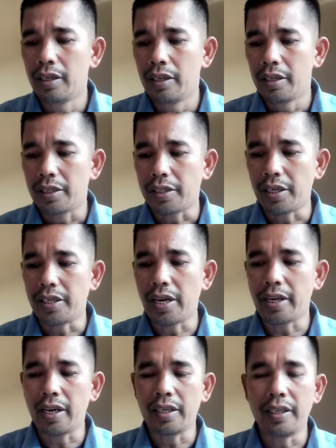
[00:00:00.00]

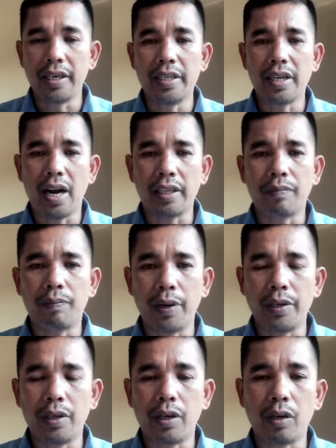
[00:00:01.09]
Sejarah Gereja
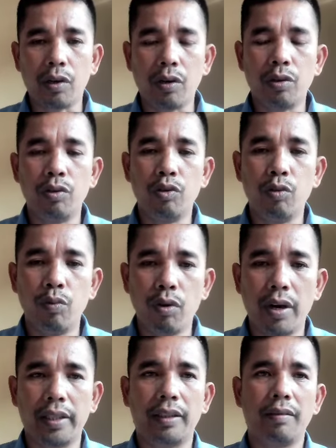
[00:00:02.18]
Advent Roh
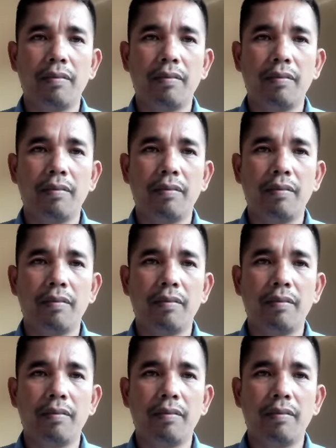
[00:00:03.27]
Nubuat